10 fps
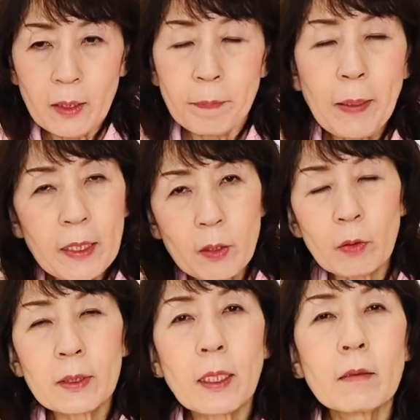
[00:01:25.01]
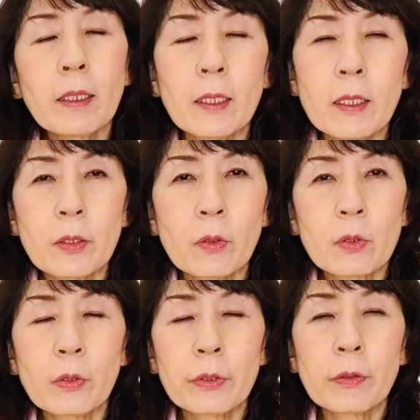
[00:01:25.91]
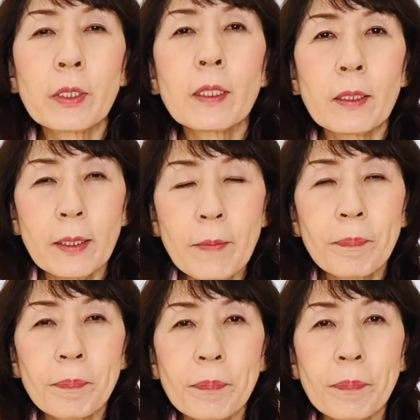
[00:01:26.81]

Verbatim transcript: いっぱい血を使うわけですよ、そういう時ってね。